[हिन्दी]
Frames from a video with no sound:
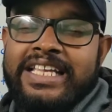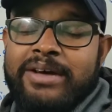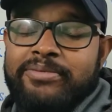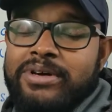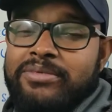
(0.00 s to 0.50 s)
नहीं
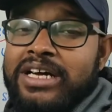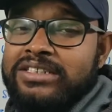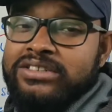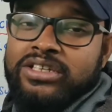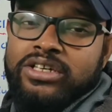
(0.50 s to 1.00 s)
आपका
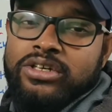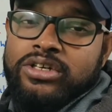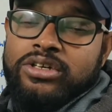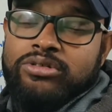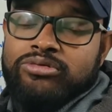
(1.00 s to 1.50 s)
मार्क्स
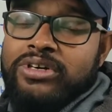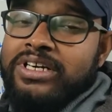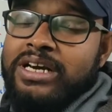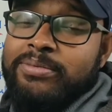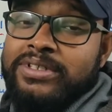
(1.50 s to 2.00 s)
वो
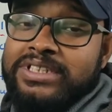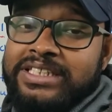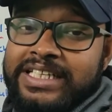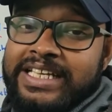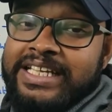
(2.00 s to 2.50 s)
हंड्रेड
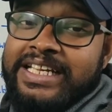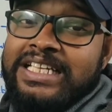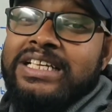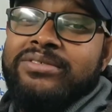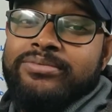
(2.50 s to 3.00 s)
परसेंट देने के
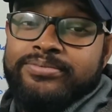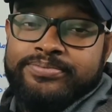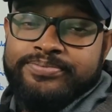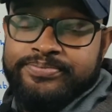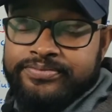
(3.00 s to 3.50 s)
लिए
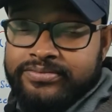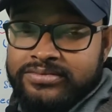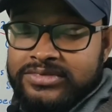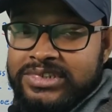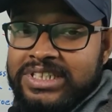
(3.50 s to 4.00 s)

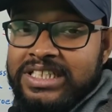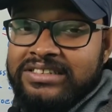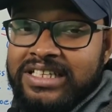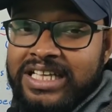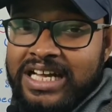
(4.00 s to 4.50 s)

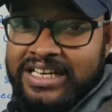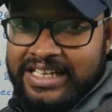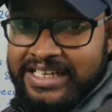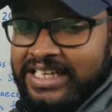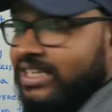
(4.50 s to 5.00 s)
तैयार
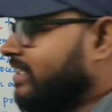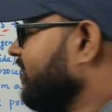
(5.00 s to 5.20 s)
रहेगा